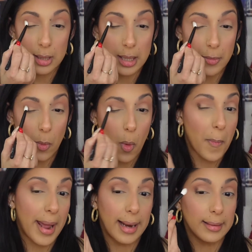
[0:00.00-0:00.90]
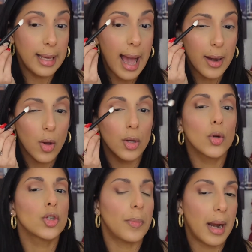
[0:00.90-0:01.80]
así como para el diario,
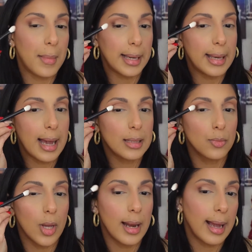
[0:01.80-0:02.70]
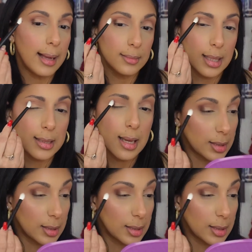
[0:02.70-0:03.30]
incluso para maquillajes muy elegantes.